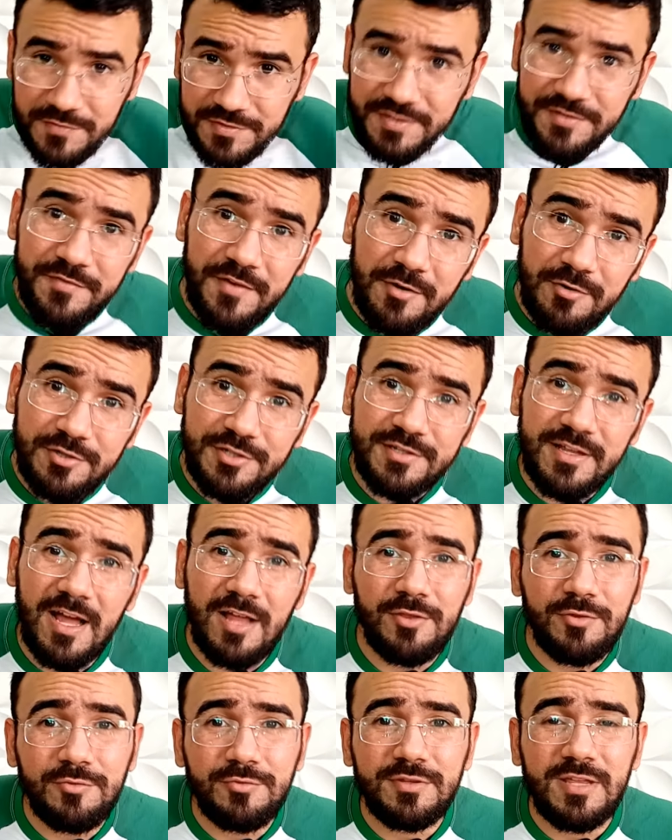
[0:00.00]
você tiver
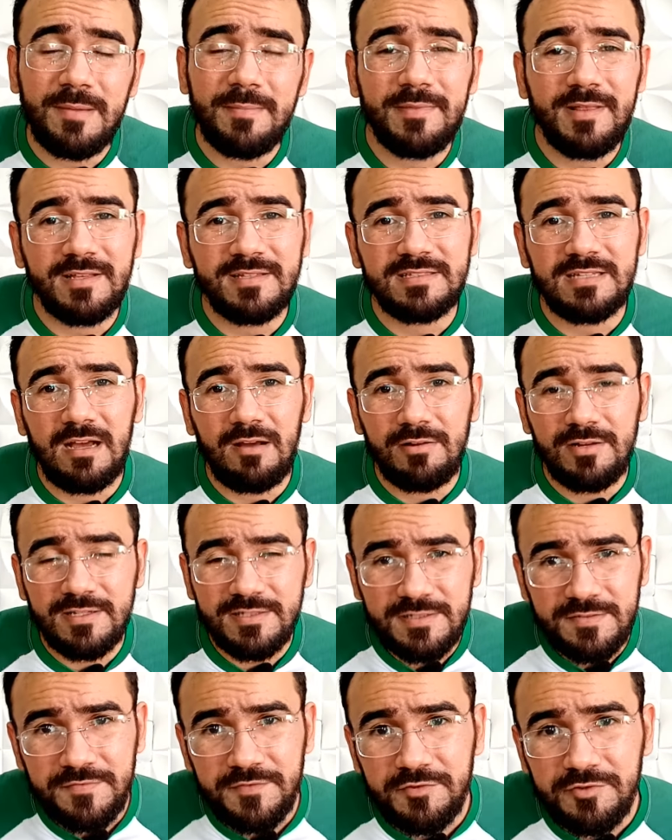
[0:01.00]
gostado do tema dessa aula e
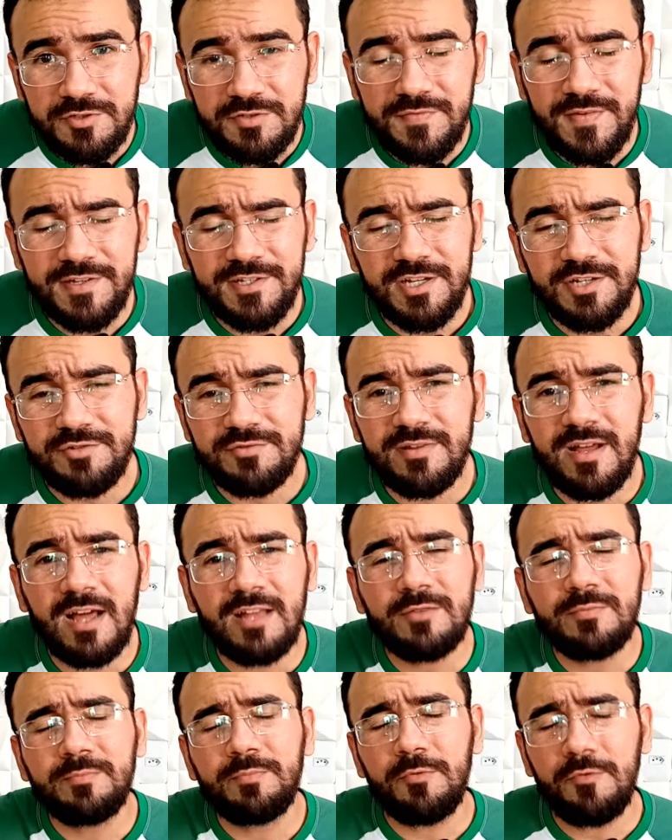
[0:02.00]
esse vídeo tiver te
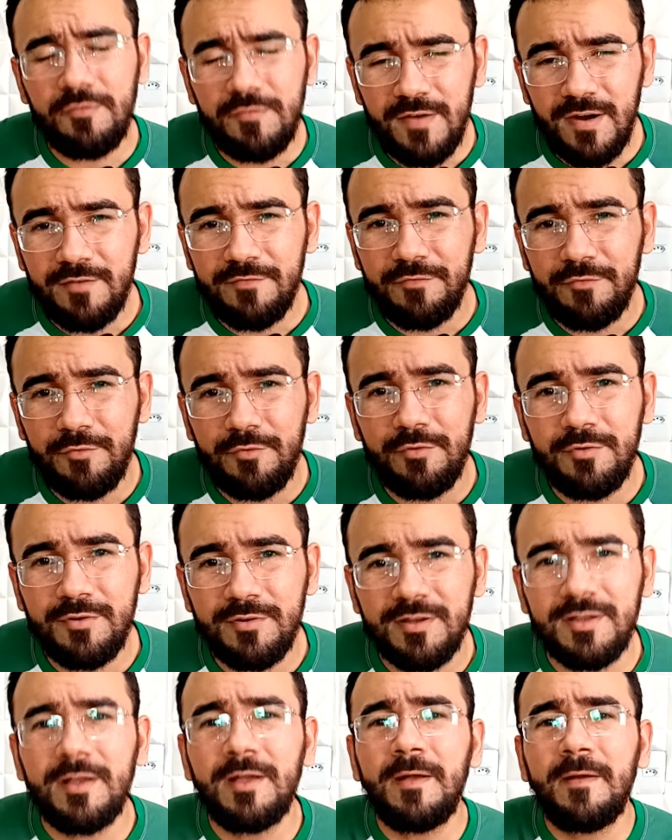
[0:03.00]
ajudado, por favor,
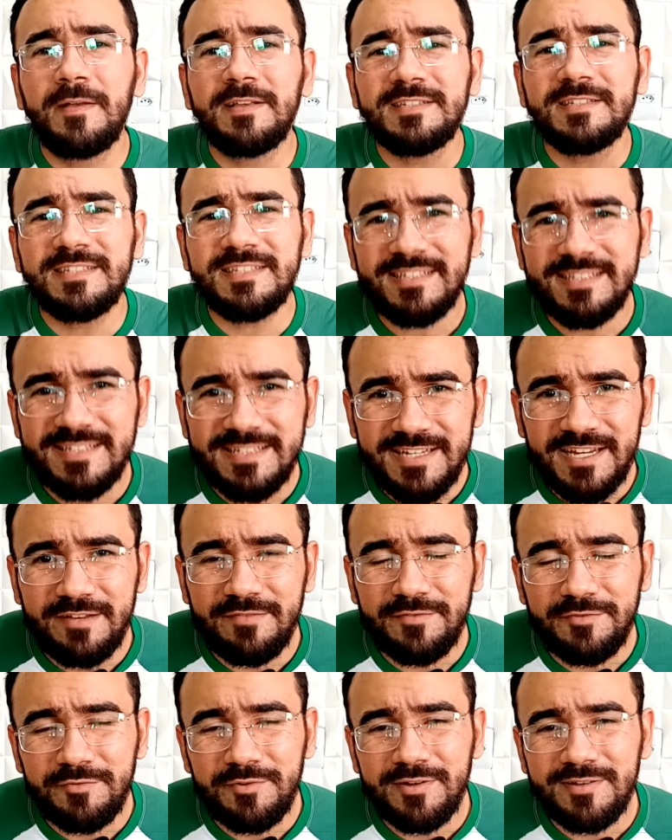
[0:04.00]
se
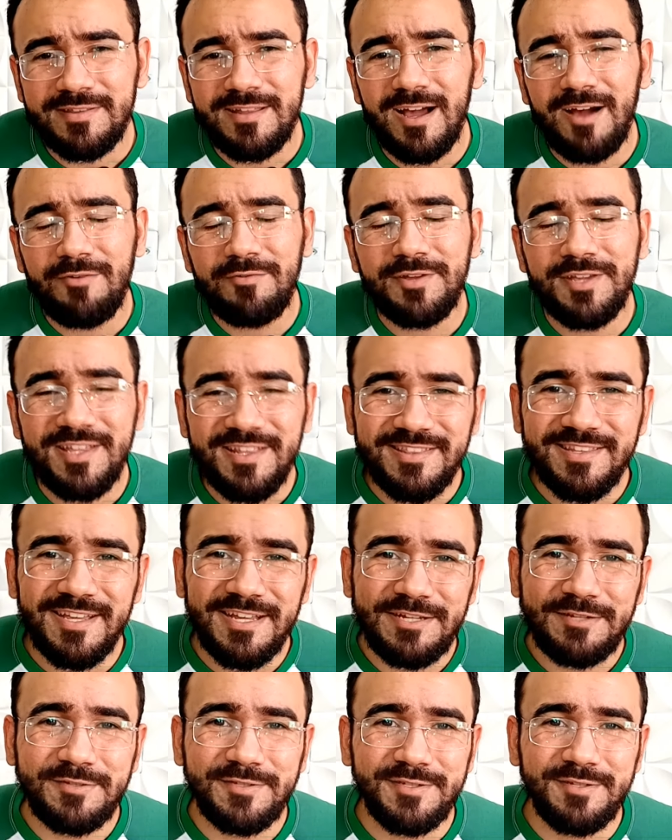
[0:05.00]
inscreva no canal e
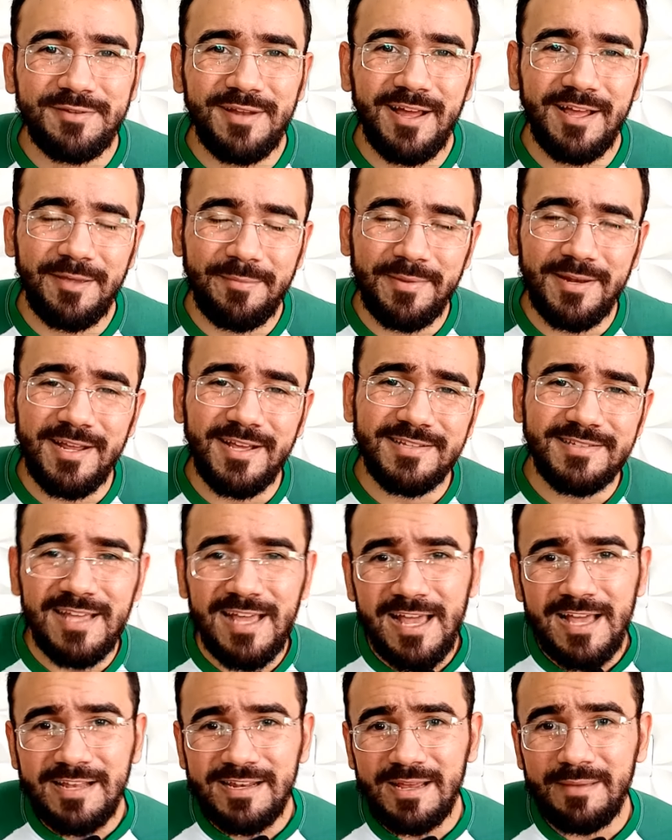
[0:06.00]
deixe o seu like, beleza?
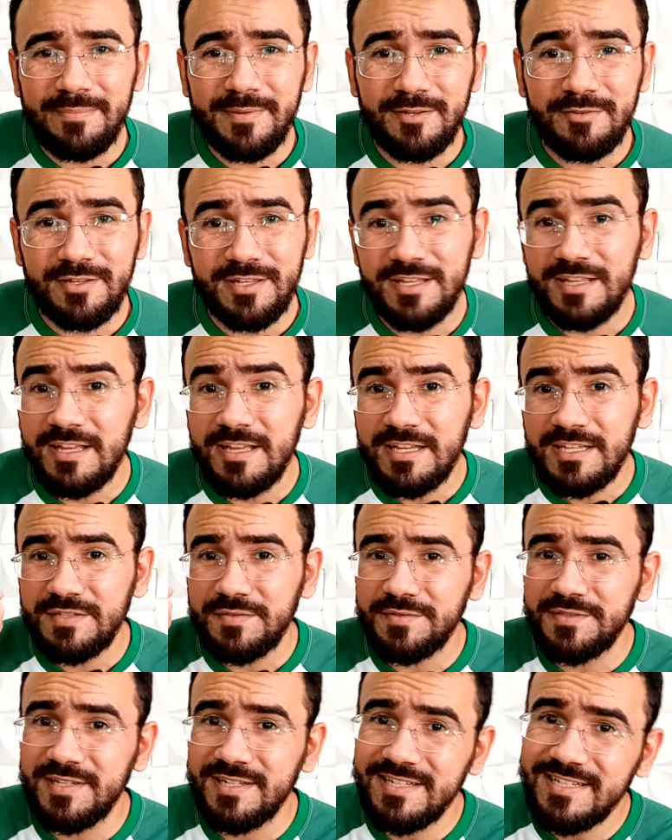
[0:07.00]
Lembrando que se
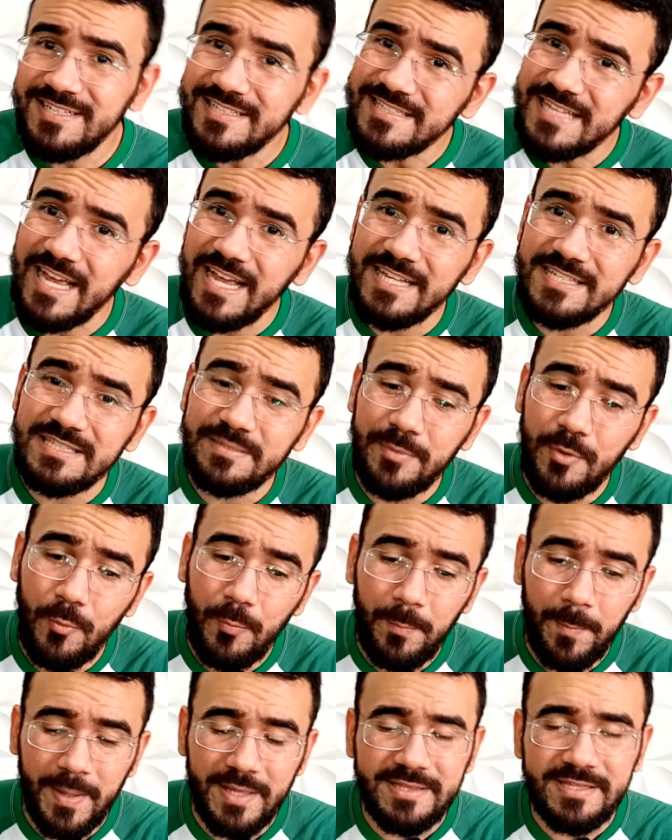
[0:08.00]
você quiser receber o
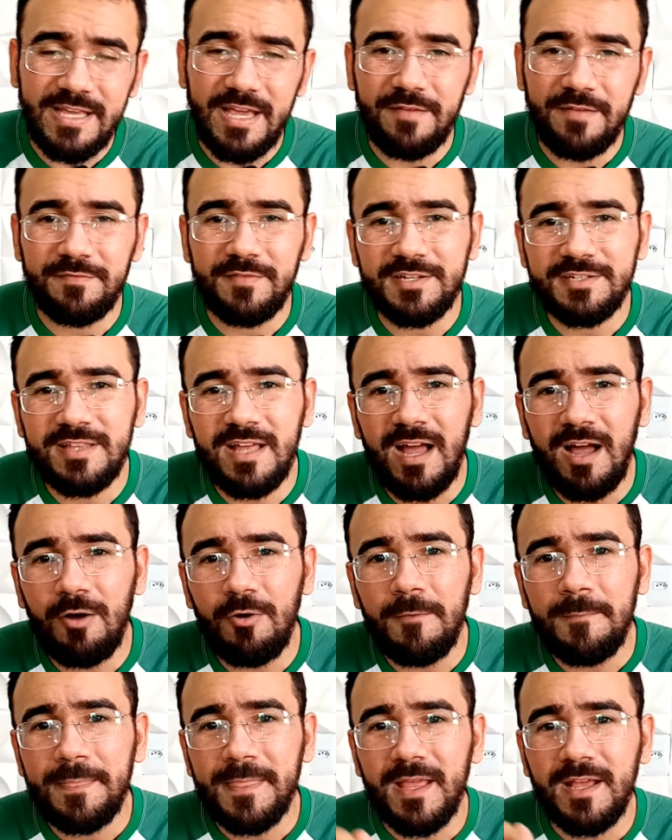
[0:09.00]
PDF desta
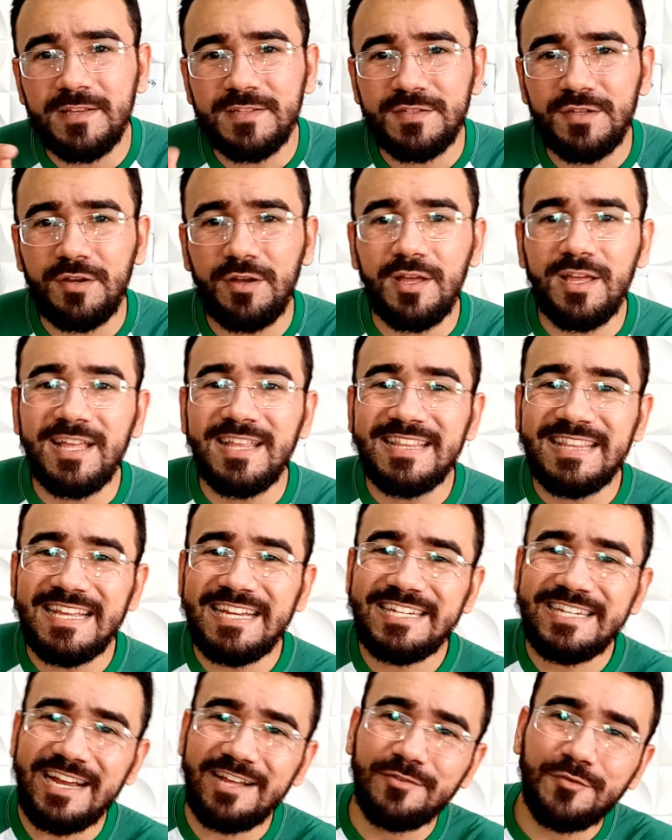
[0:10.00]
aula, é só
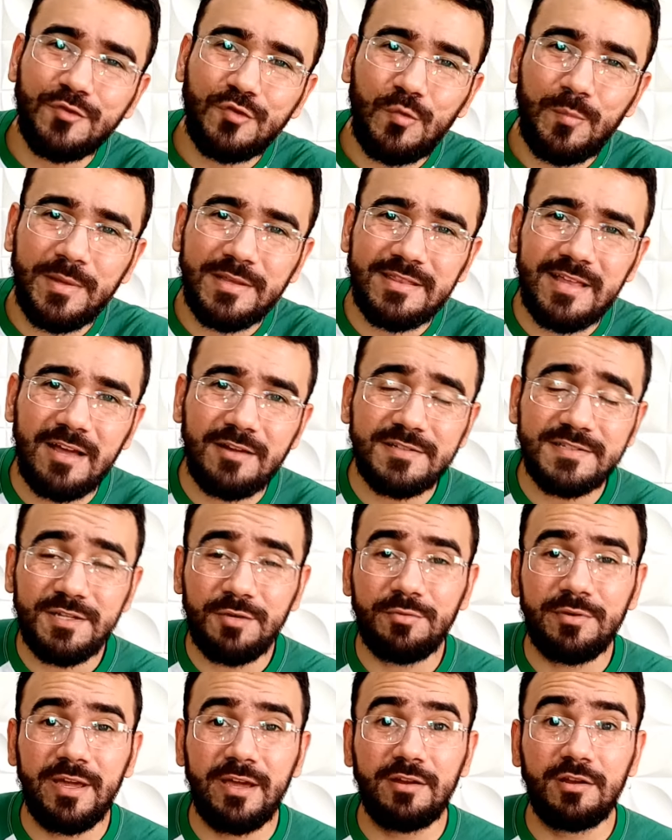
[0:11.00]
deixar nos comentários
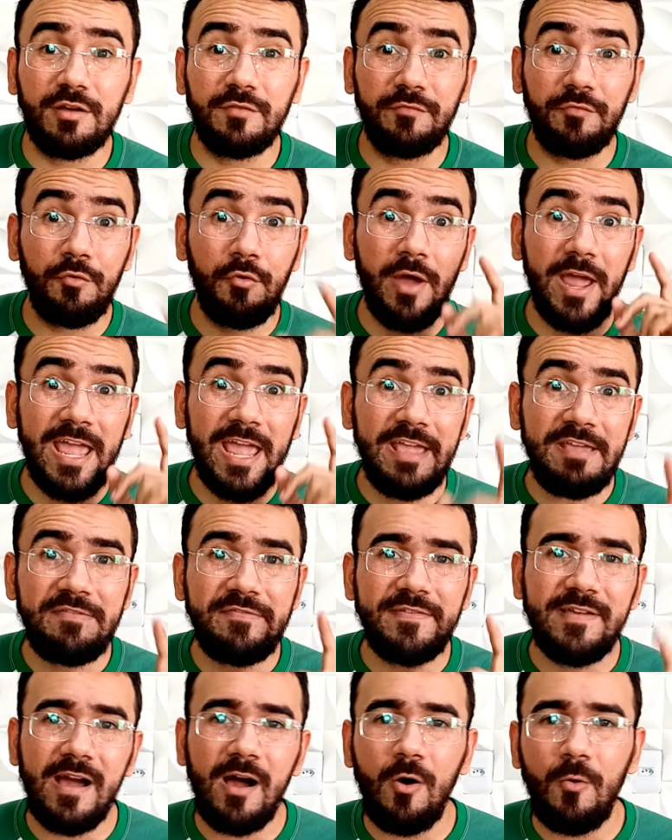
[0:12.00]
eu quero que eu vou
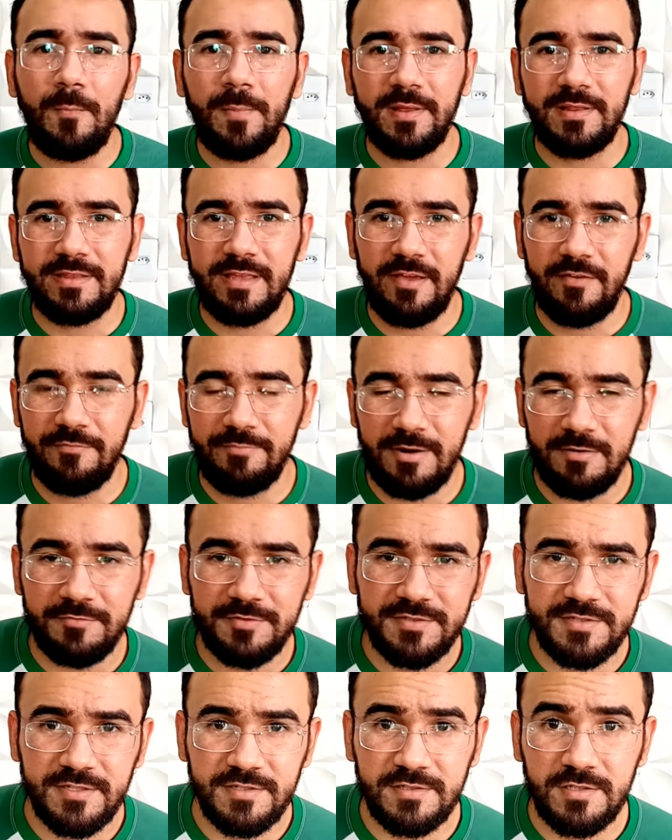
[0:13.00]
enviar o PDF para
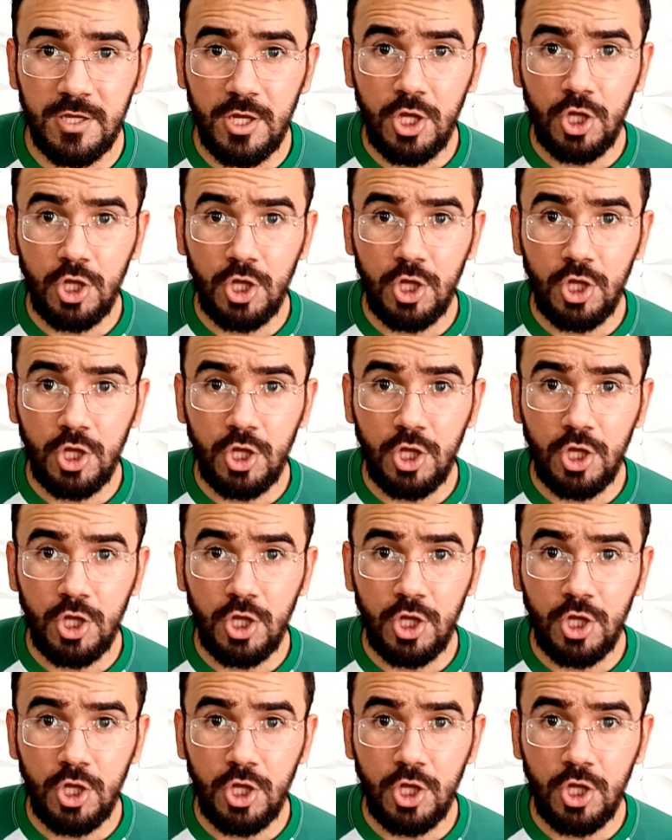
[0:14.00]
vocês.